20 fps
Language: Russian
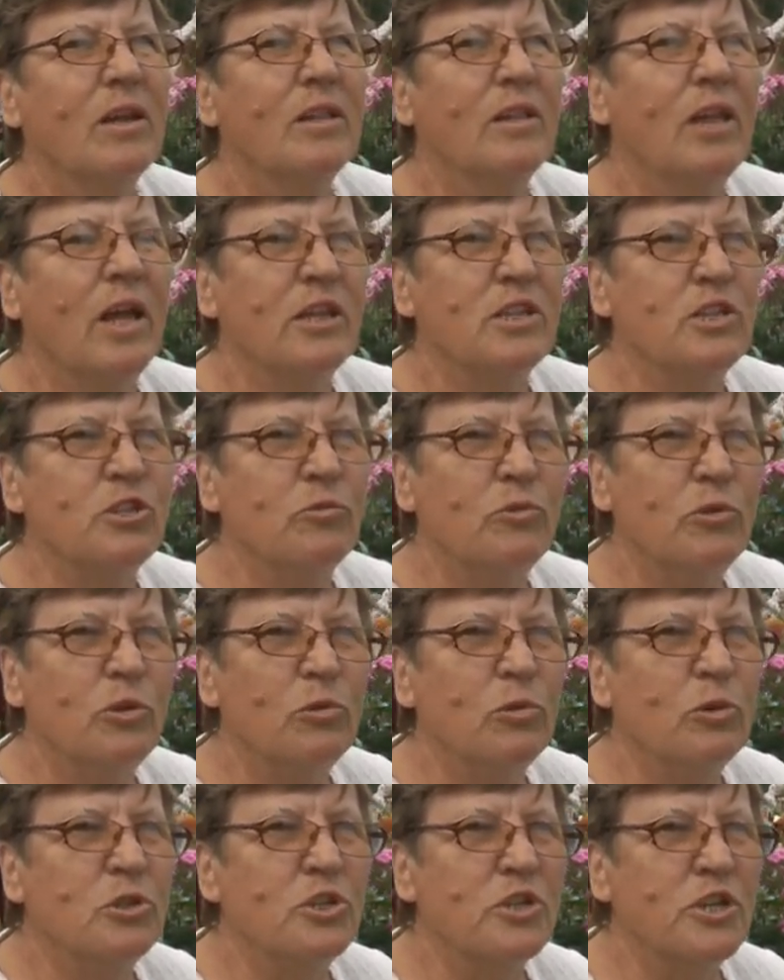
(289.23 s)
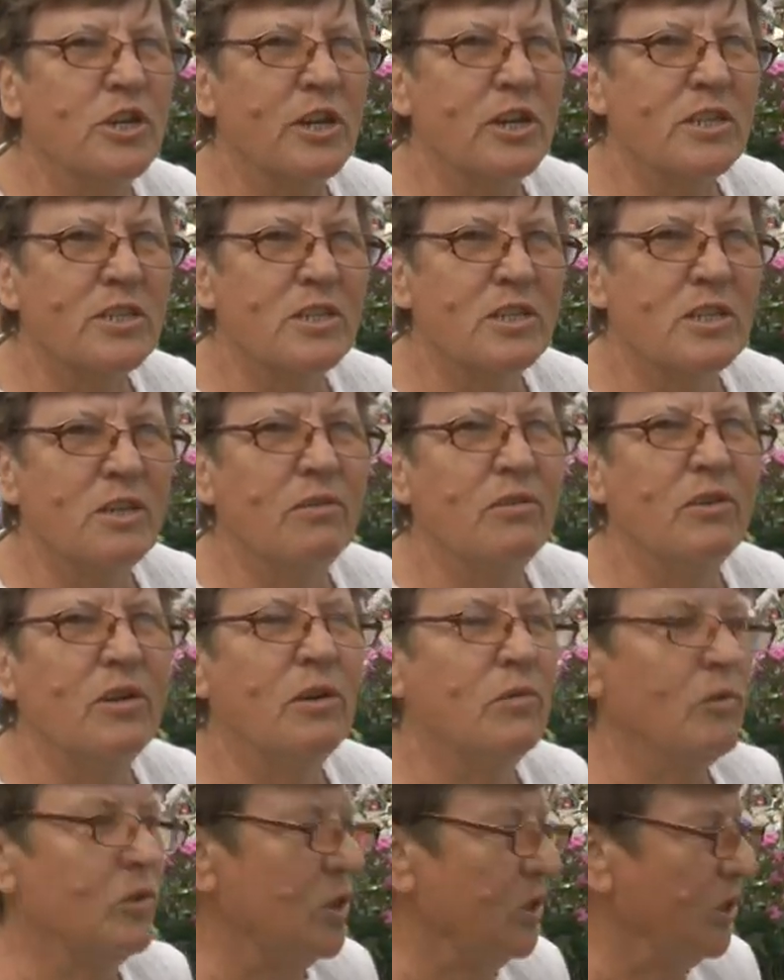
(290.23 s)
Дачи у них очень
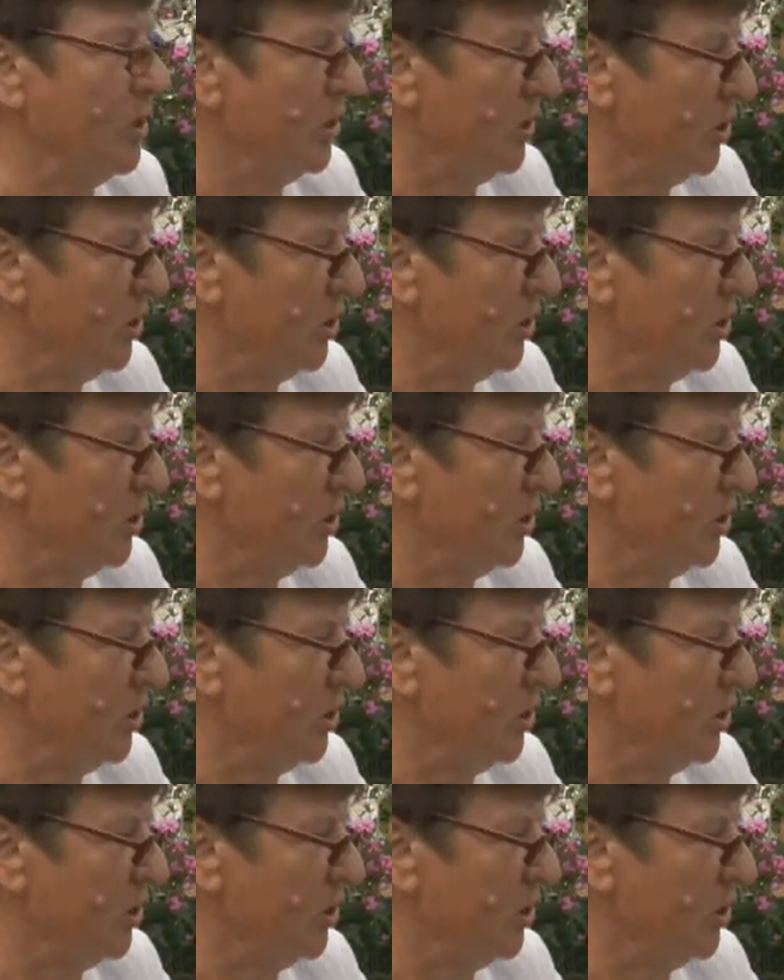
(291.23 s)
красивые, вот они